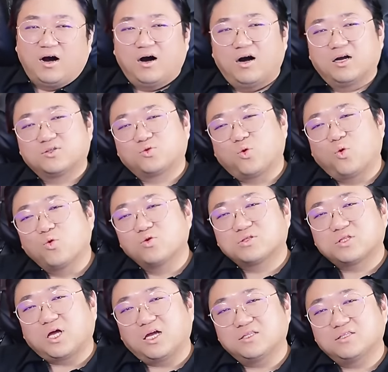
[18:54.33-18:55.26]
아
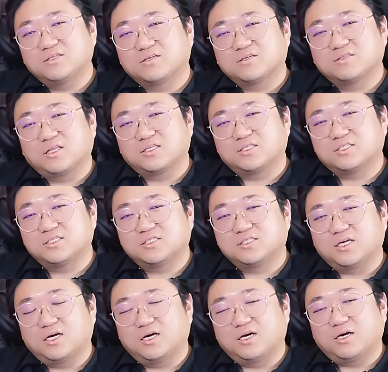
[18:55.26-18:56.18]
동탄은 근데
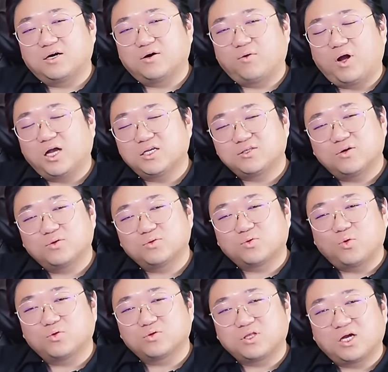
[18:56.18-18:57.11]
진짜
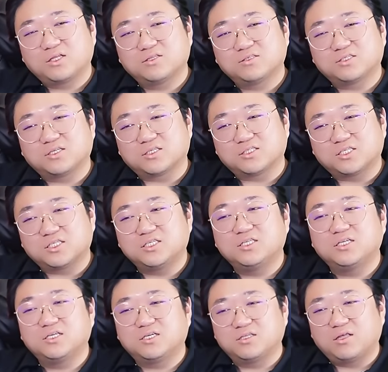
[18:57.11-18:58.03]
화성 동탄은 진짜
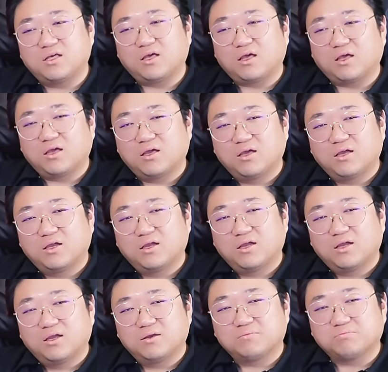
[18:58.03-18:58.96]
지리긴 해.
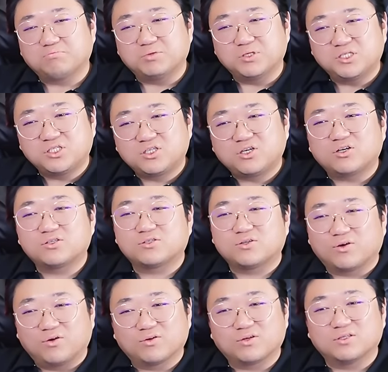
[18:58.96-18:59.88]

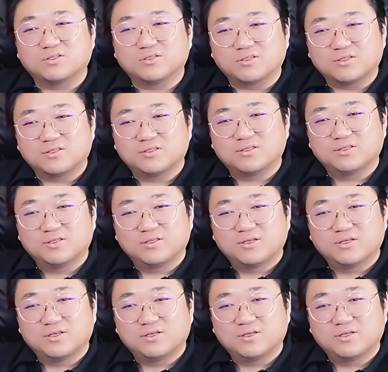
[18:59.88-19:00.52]
미쳤어 거기는.